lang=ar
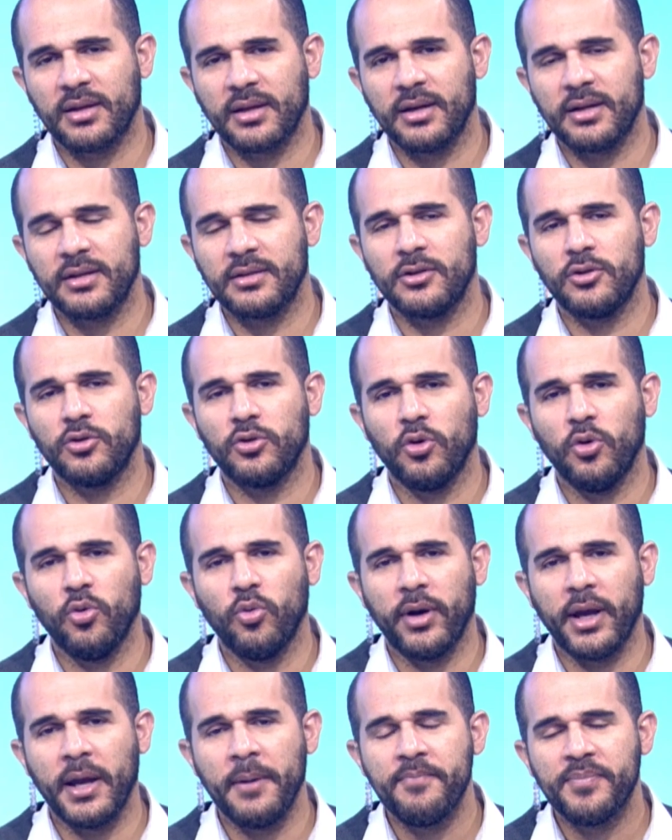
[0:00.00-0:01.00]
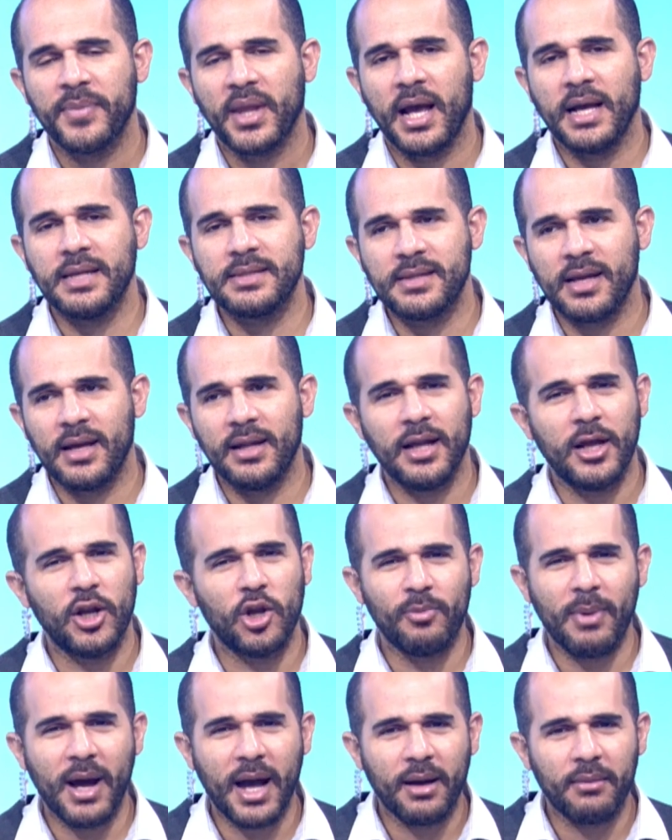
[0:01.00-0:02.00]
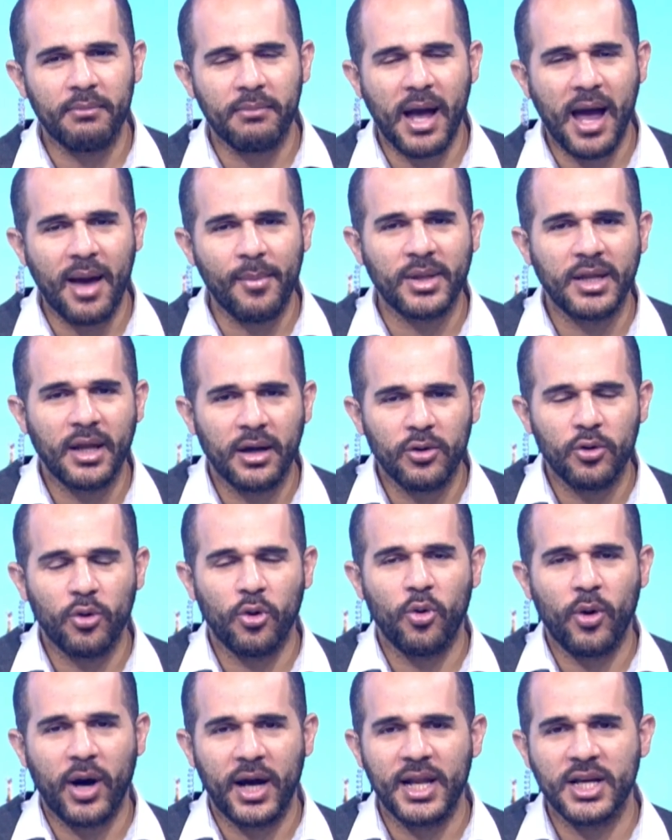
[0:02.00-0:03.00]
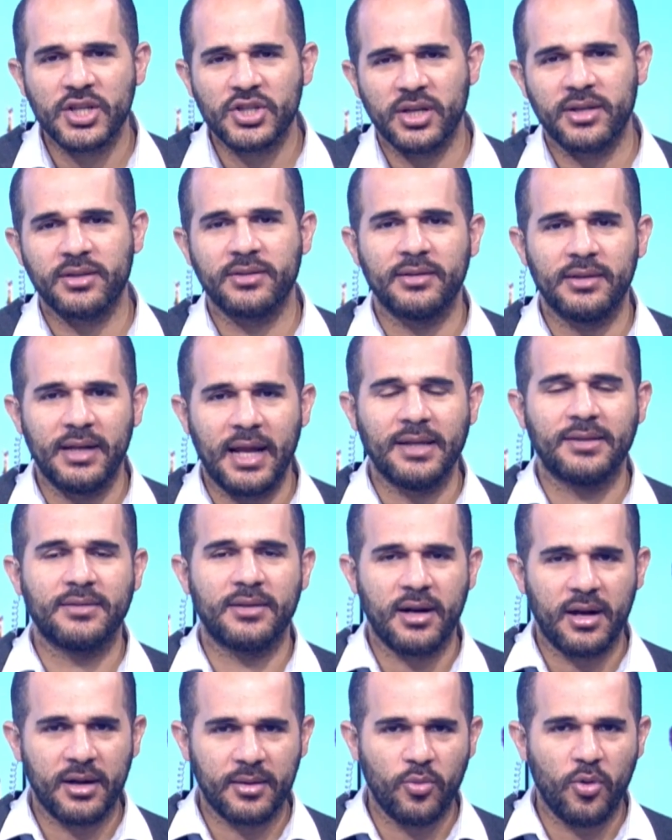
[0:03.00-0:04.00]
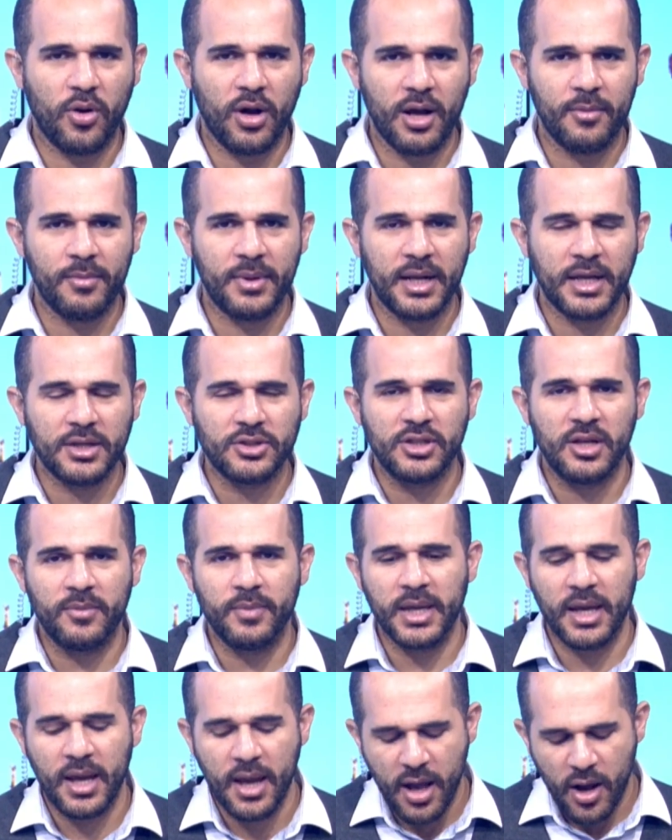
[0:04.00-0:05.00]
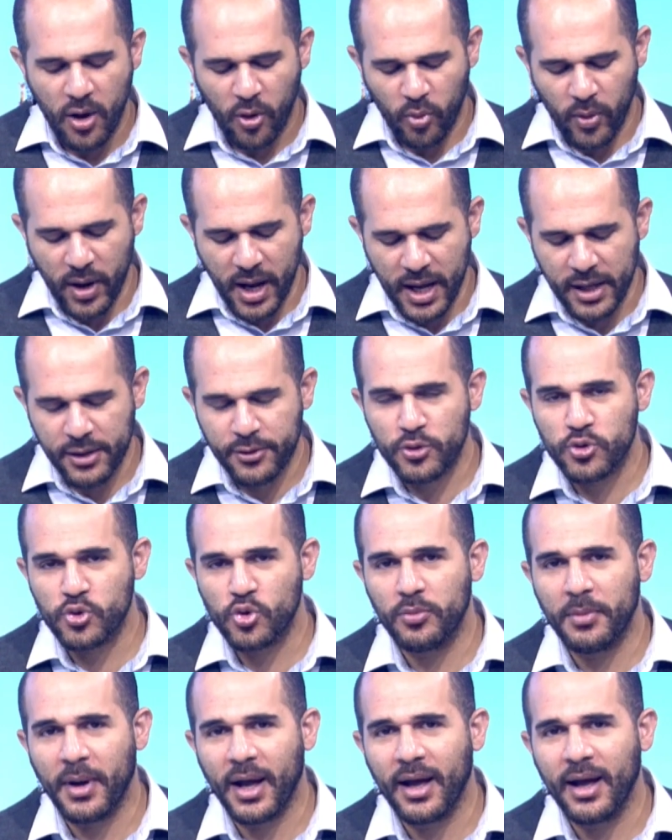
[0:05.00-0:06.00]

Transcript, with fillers: ذكرت انه هو اسهل لانه ما ما عم يدققوا على شرط الاتراك نعم. مقابل اجنبي والرسوم